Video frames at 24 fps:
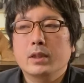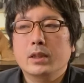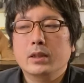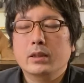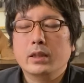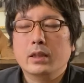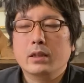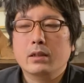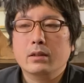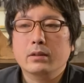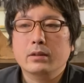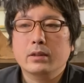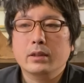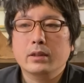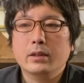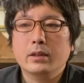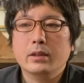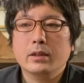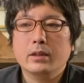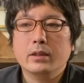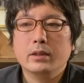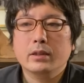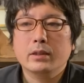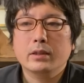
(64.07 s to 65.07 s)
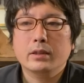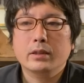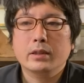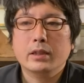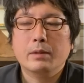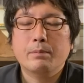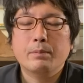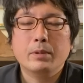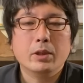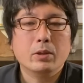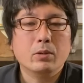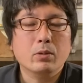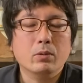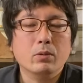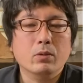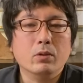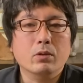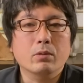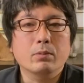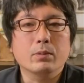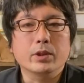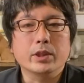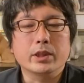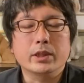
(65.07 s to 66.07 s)
あ、結果的にやっぱりこの
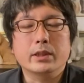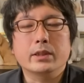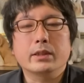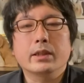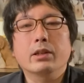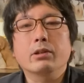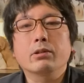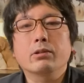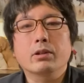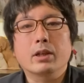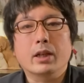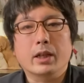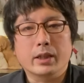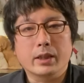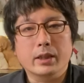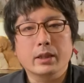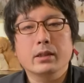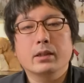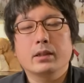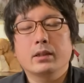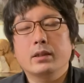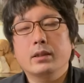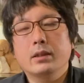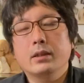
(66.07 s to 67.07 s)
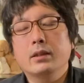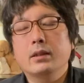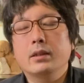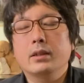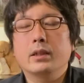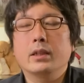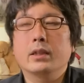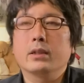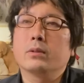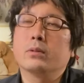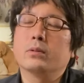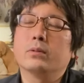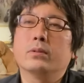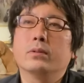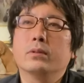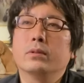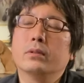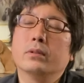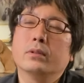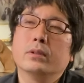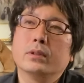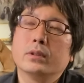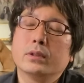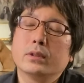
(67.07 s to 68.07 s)
子も1年くらいあの
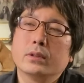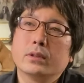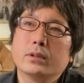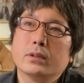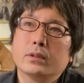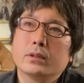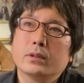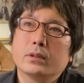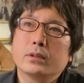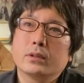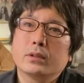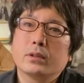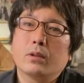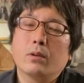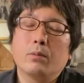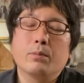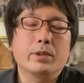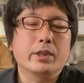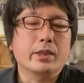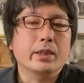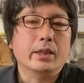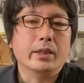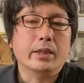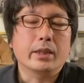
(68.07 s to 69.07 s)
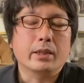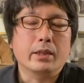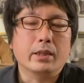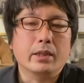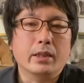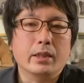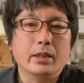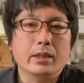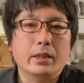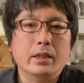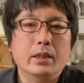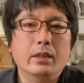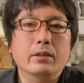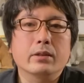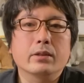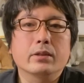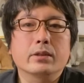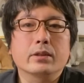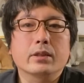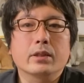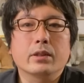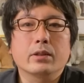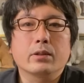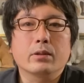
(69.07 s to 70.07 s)
お店にいたんで
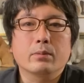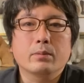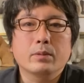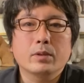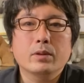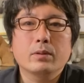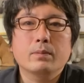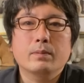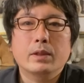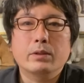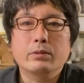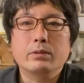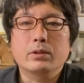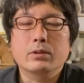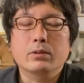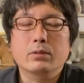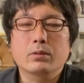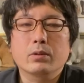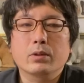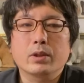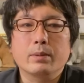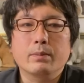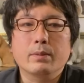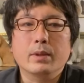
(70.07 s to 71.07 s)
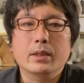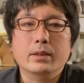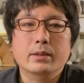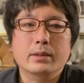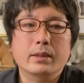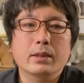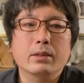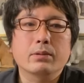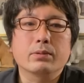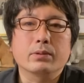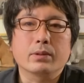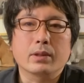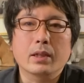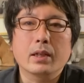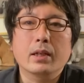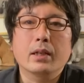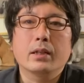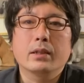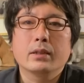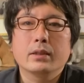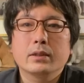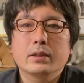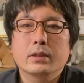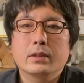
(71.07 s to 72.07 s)
すけれども、まあ、うちのトリマースタッフ
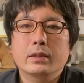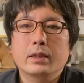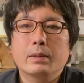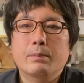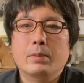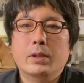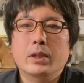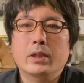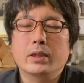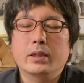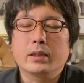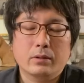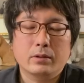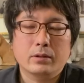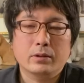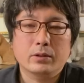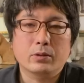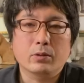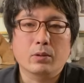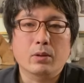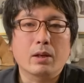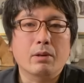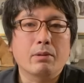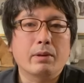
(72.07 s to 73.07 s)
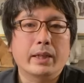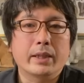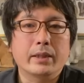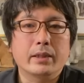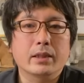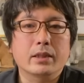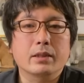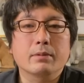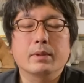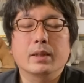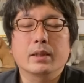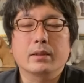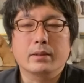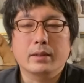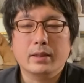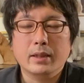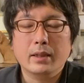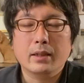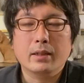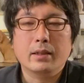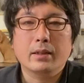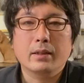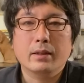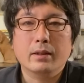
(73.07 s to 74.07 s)
がやっぱり情が湧いてしまっ
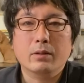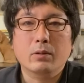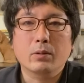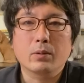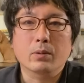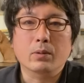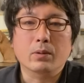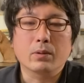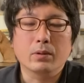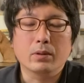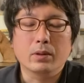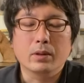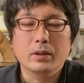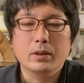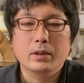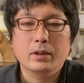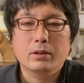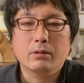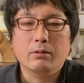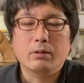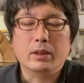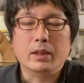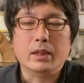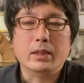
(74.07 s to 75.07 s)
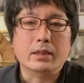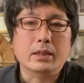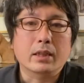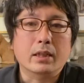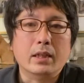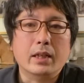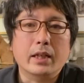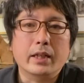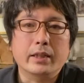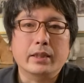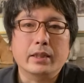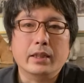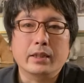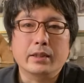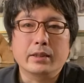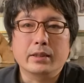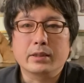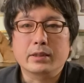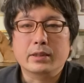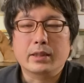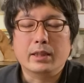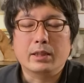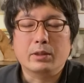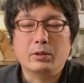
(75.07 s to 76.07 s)
てこの子私が飼いたいん
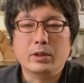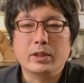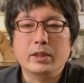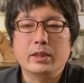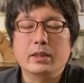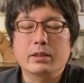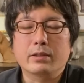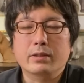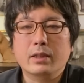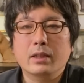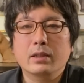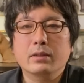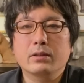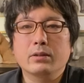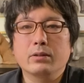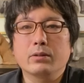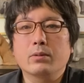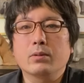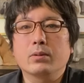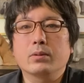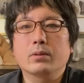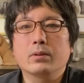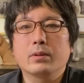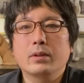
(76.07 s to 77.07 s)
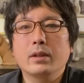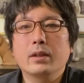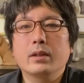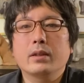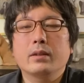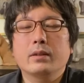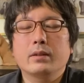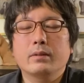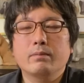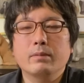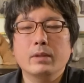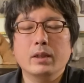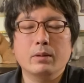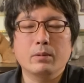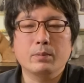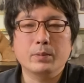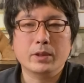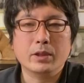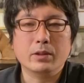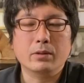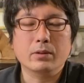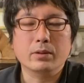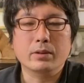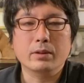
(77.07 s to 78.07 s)
ですけれどいいですかっていうことで、まあ、お
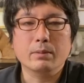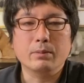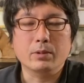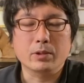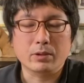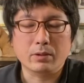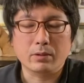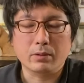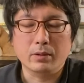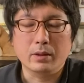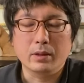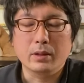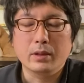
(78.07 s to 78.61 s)
店としてはもちろん